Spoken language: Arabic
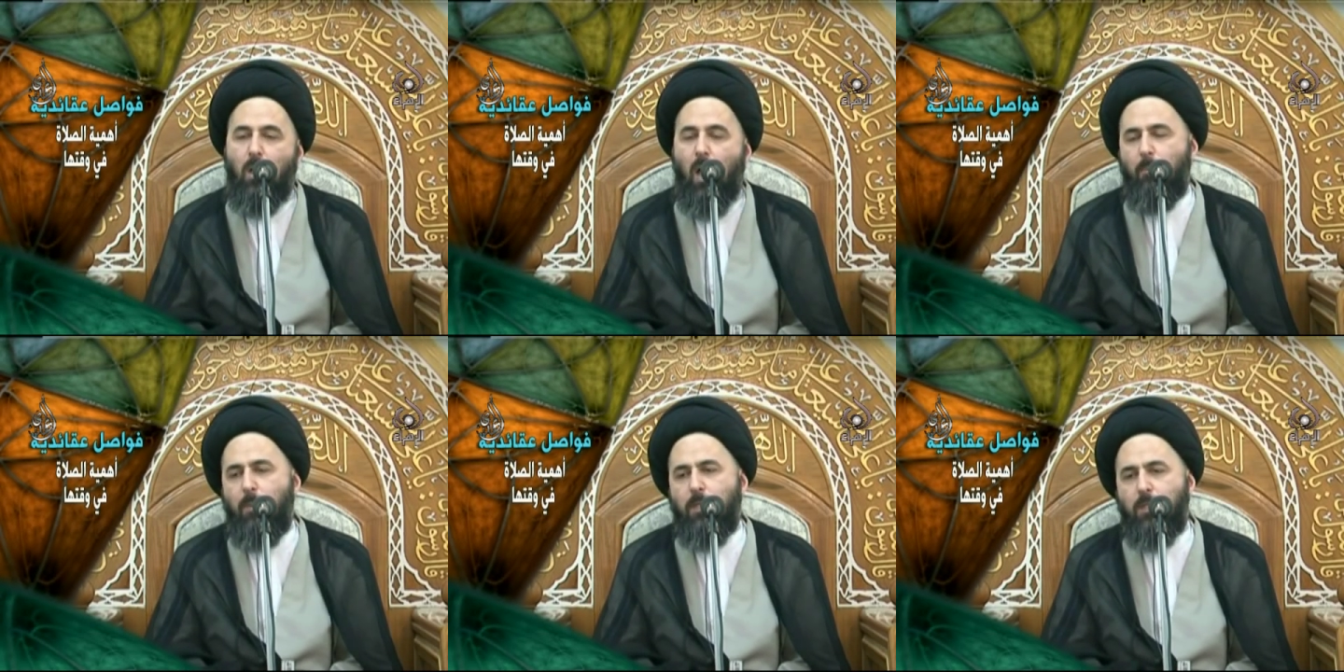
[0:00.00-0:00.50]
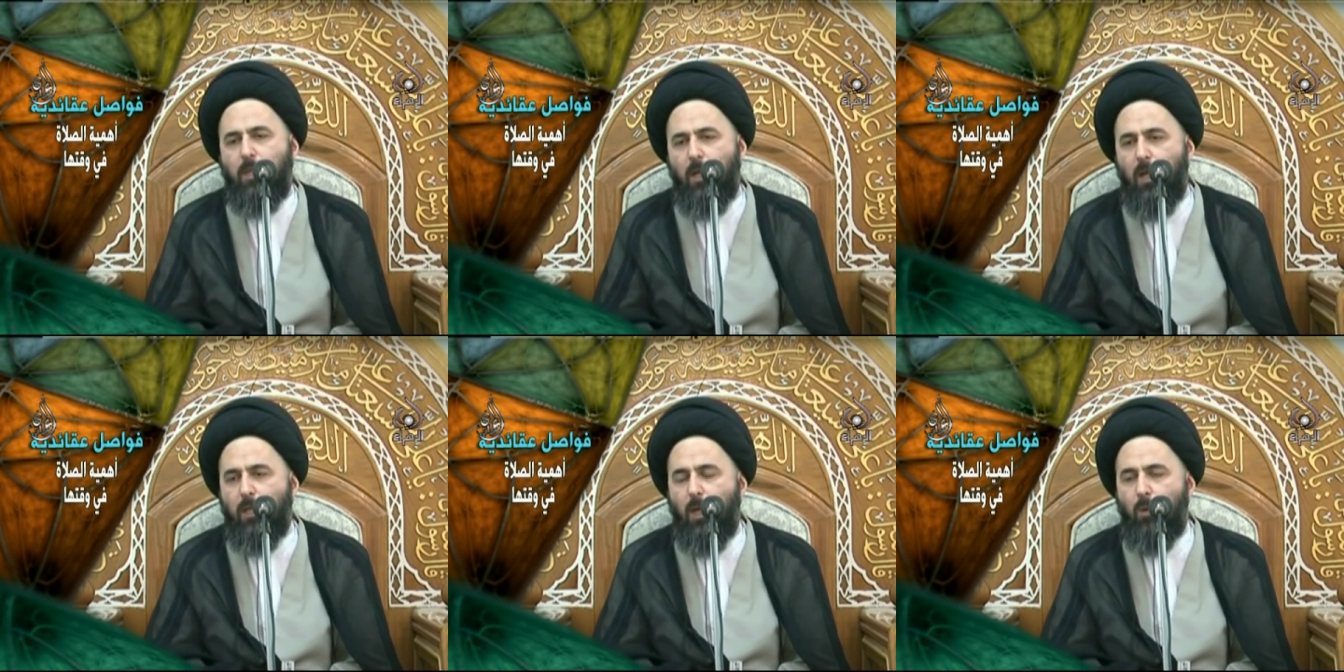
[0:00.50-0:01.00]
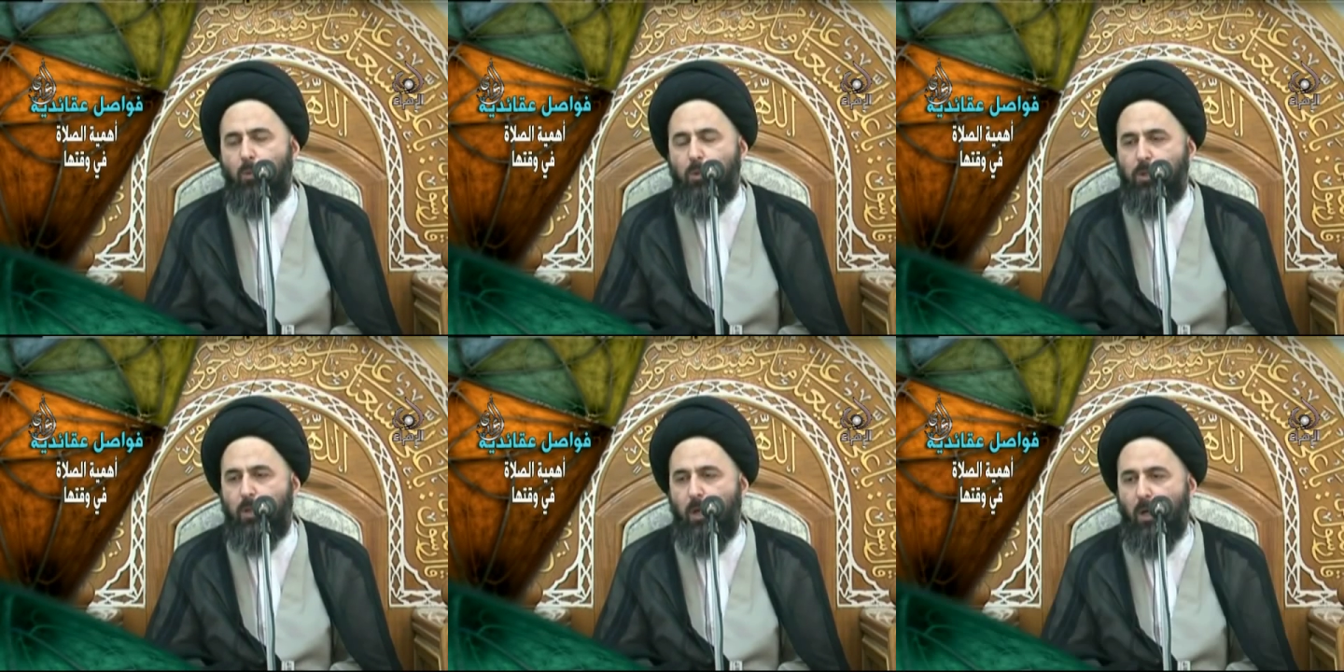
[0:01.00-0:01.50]
أما الصلاة
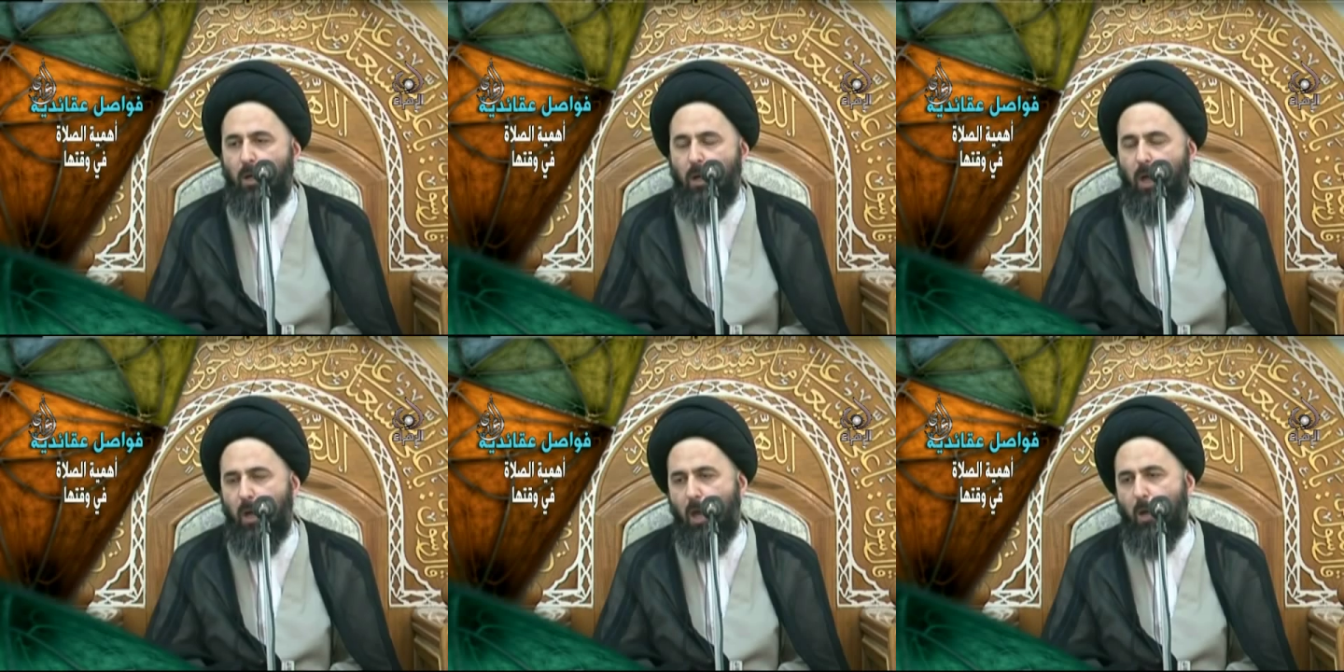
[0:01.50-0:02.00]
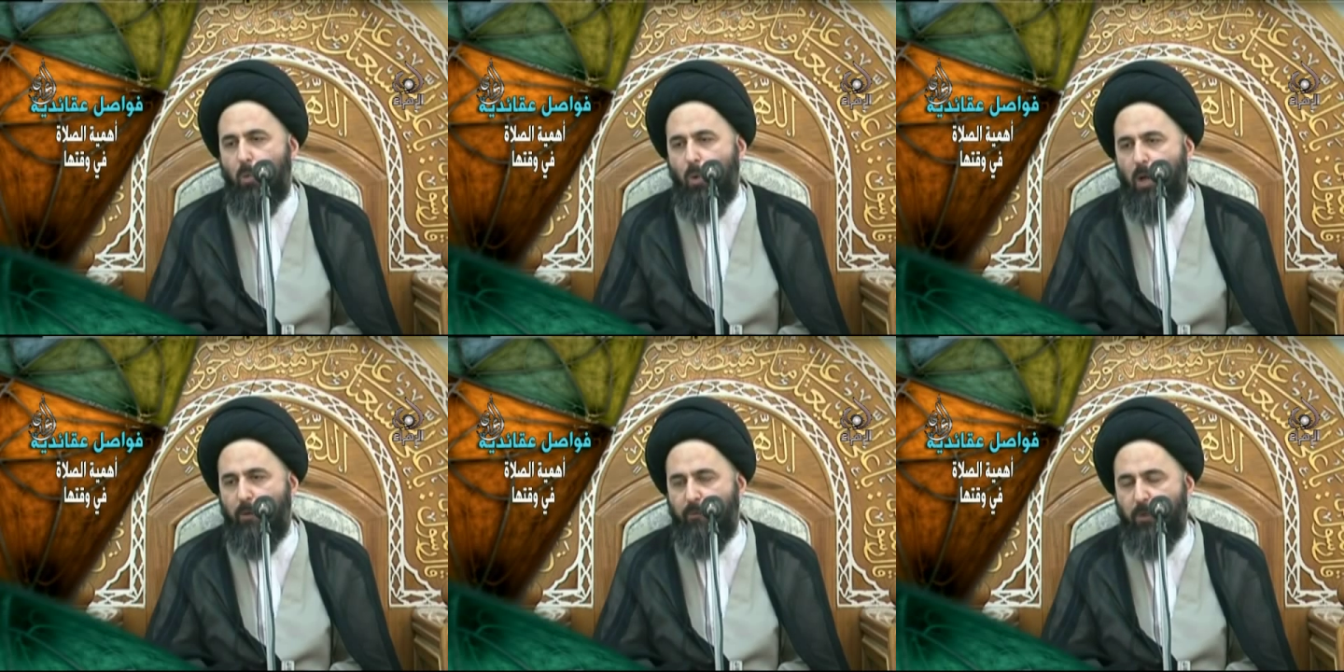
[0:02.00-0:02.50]
الوسطى الأقوال